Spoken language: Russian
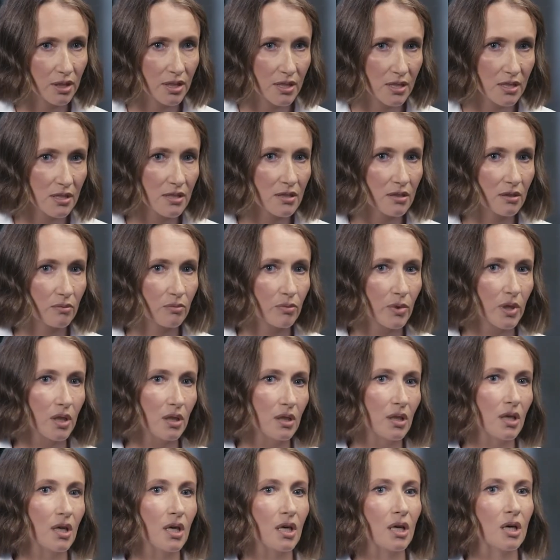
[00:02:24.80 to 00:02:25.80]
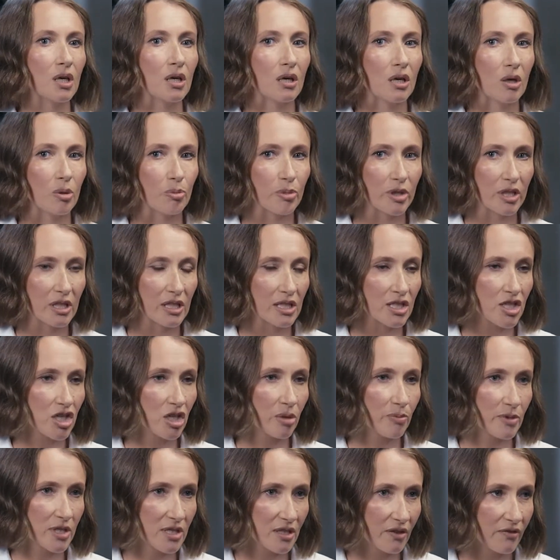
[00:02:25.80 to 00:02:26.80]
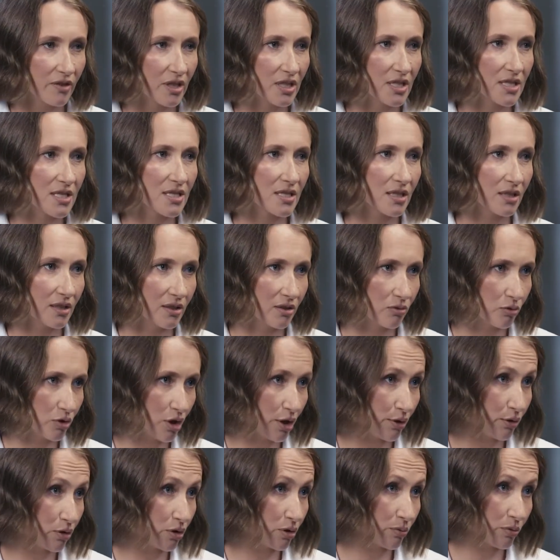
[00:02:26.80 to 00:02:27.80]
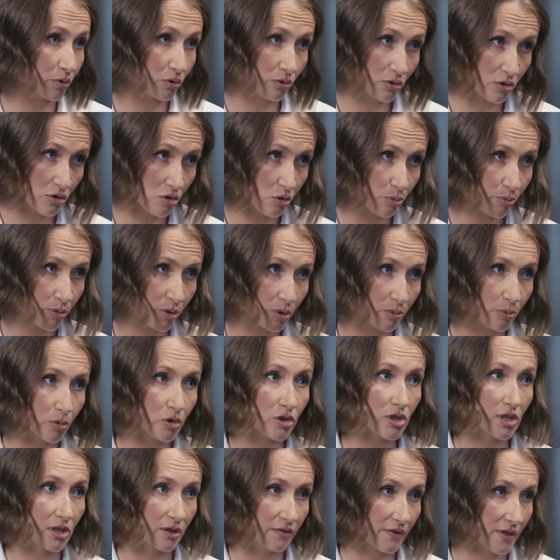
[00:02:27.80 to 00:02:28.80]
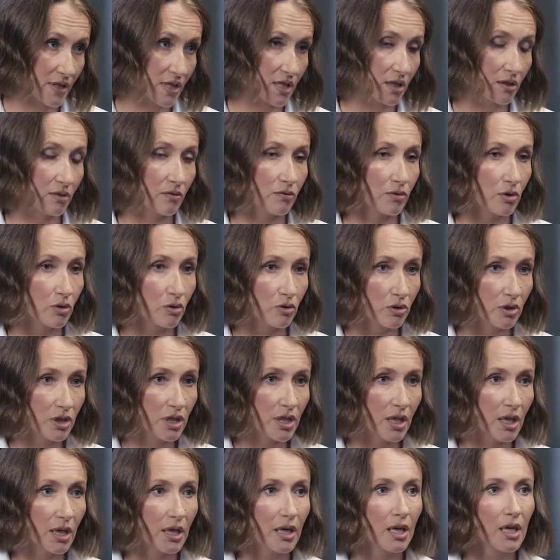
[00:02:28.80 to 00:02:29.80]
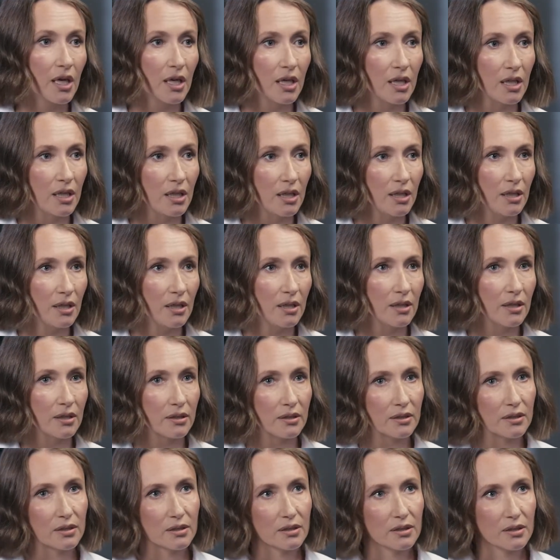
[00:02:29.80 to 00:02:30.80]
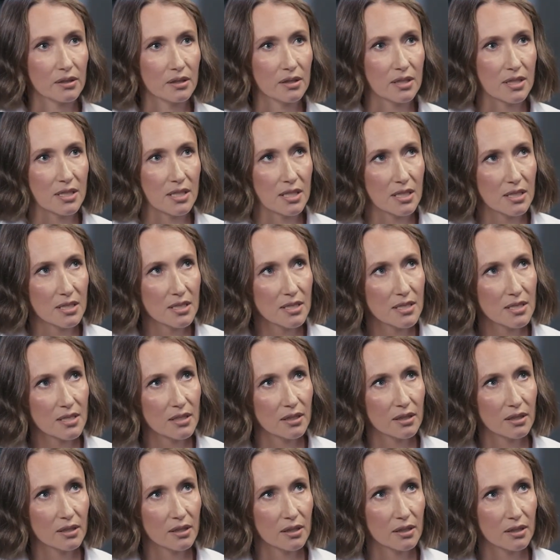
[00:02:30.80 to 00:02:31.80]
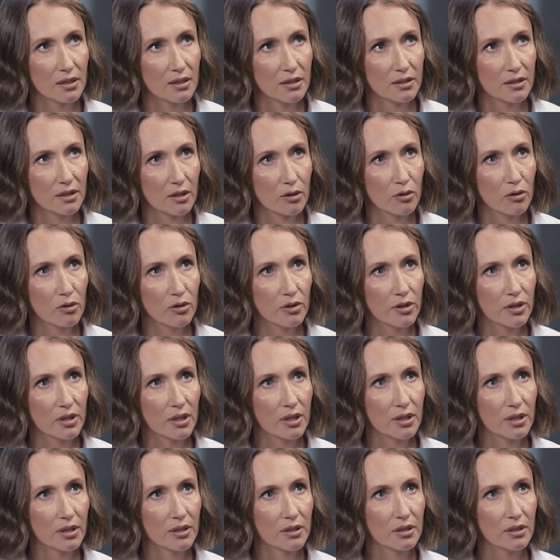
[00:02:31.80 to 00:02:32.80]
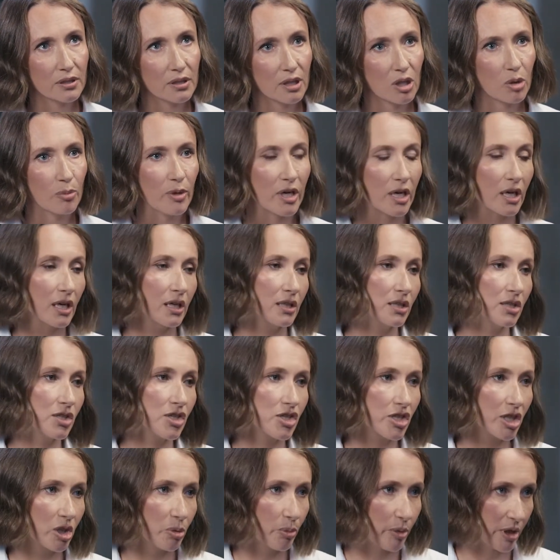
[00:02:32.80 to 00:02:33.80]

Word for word: Единственное, мы а, продолжаем оставаться на удаленном доступе после 2020 года, и а, здесь а, такой как бы органический